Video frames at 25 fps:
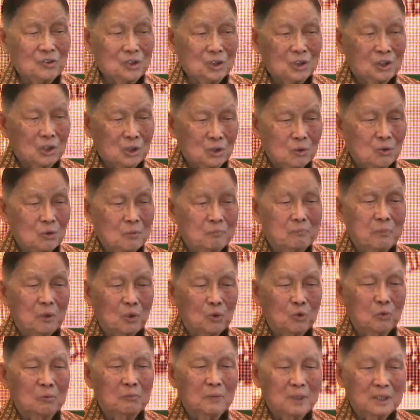dan di
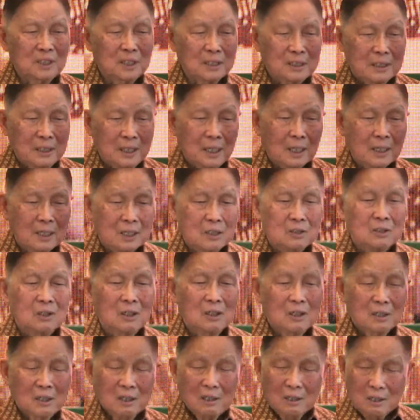situ perlu
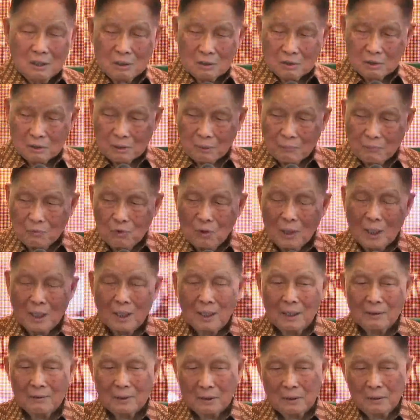menyediakan
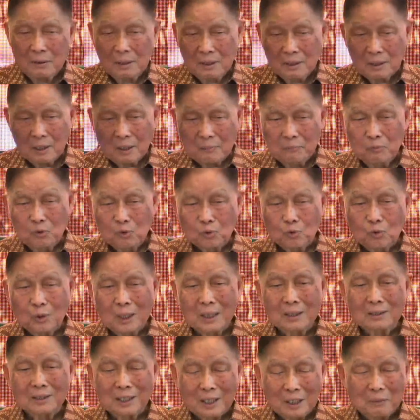semua
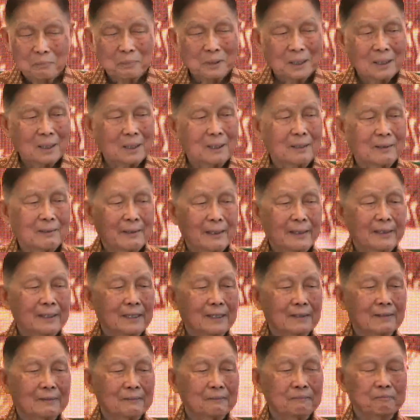kebutuhan
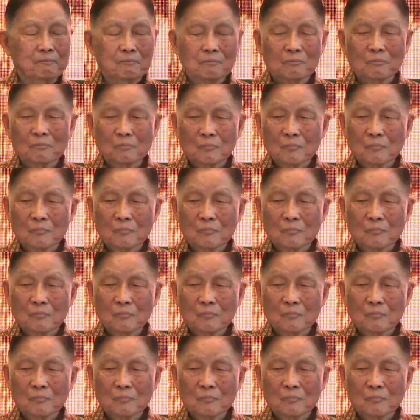daripada rakyat